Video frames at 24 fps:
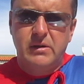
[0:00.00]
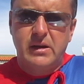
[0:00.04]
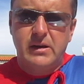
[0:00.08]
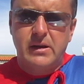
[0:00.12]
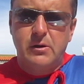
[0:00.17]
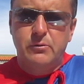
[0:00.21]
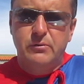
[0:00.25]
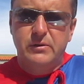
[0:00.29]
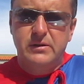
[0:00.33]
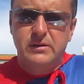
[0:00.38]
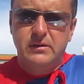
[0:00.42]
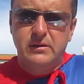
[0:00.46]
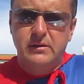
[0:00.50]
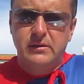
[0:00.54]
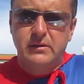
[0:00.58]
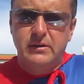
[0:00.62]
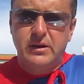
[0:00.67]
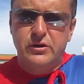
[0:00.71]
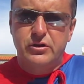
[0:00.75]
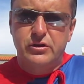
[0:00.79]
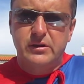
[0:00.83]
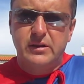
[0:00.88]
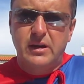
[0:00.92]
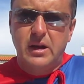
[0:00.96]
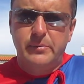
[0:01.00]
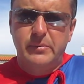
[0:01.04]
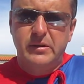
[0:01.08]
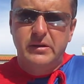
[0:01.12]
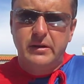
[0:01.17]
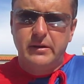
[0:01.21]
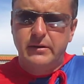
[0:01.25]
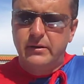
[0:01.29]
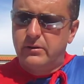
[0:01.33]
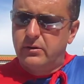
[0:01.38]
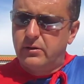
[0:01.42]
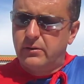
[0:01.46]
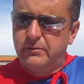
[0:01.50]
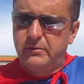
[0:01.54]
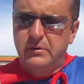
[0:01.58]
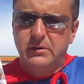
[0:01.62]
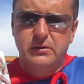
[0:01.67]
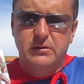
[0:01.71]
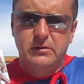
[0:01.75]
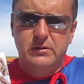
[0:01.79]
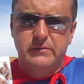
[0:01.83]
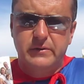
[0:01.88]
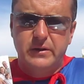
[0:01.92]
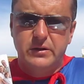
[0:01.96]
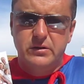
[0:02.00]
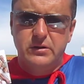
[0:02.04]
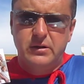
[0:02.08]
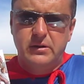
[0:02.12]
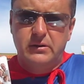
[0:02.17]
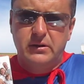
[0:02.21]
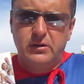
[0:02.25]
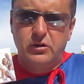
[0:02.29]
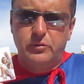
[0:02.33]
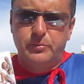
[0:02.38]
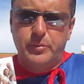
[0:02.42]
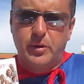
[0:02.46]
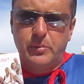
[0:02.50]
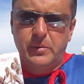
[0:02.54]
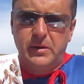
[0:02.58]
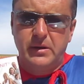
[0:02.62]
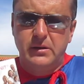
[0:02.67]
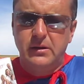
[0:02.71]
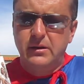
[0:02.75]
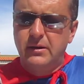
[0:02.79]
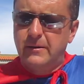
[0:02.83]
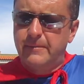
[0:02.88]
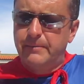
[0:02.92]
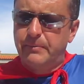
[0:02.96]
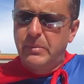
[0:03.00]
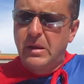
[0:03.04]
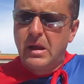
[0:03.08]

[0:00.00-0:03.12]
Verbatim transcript: aukcje i nasz sklep internetowy. To jest właśnie ten odpromiennik.